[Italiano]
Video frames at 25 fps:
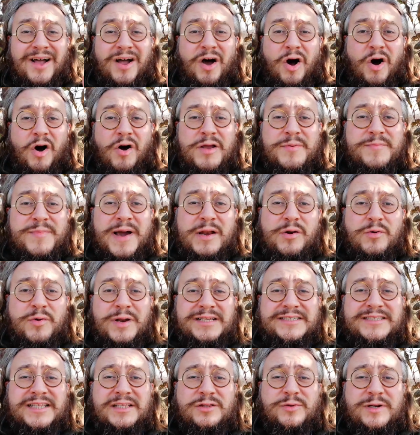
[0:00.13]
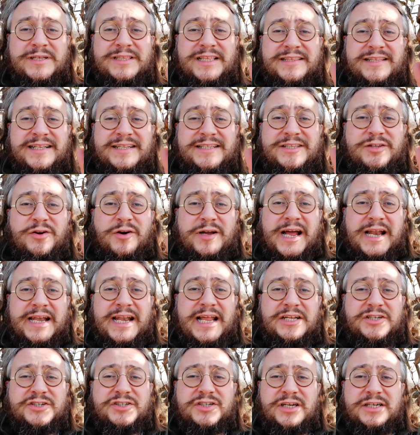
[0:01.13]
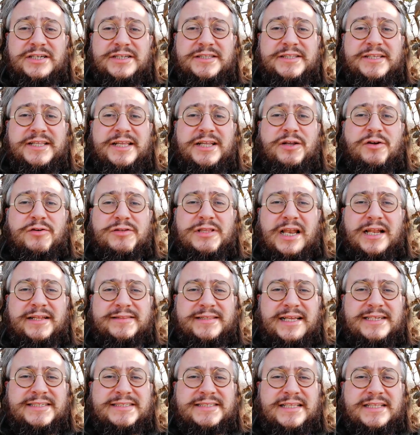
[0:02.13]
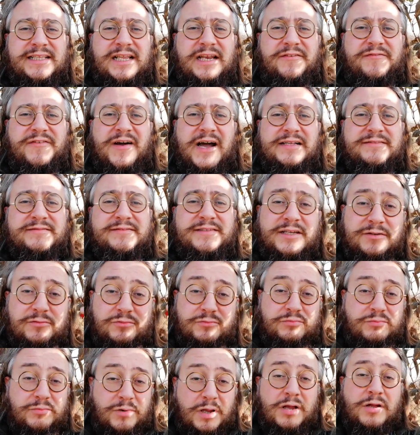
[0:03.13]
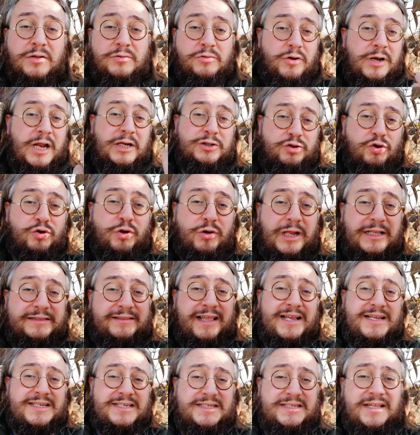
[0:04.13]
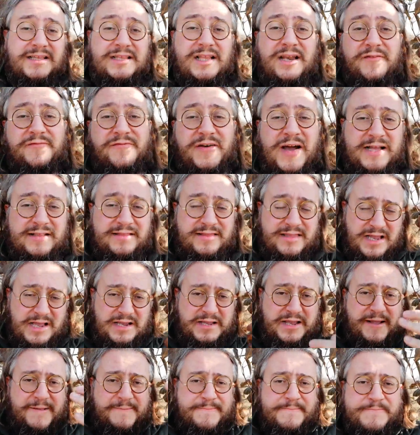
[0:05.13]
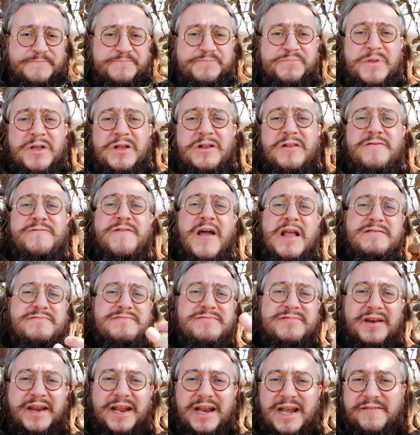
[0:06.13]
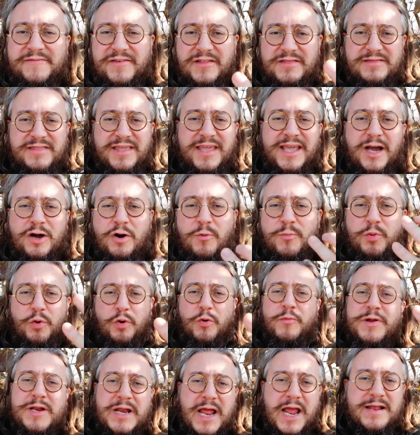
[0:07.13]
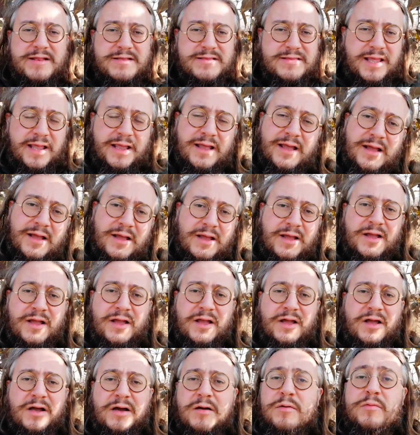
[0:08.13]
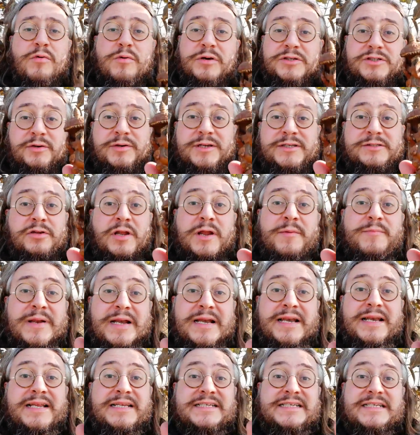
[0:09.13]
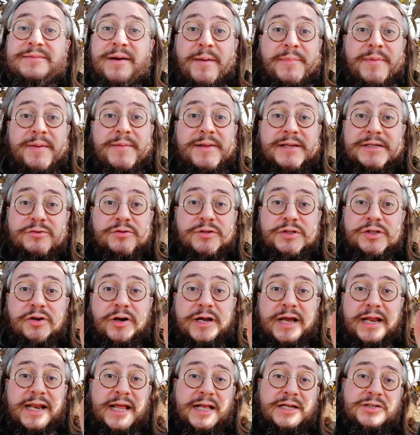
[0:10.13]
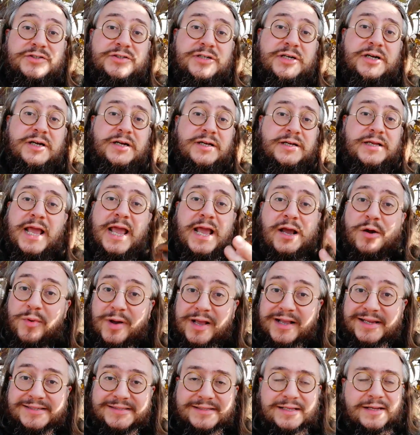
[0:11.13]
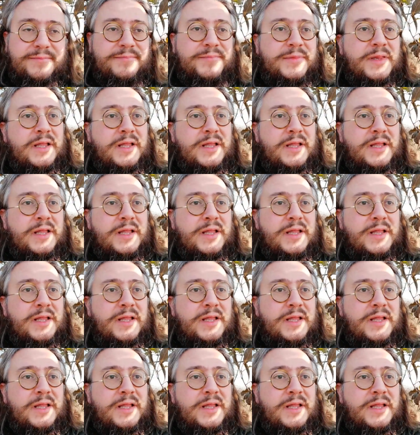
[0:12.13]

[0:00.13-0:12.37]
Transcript: Ho in mano una statuetta del dio Ganesh, il dio dalla testa d'elefante. Non ha solo la testa d'elefante, anche il ventre elefantiaco prominente. Comunque c'è una storia bellissima per me sul dio Ganesha, che è questa.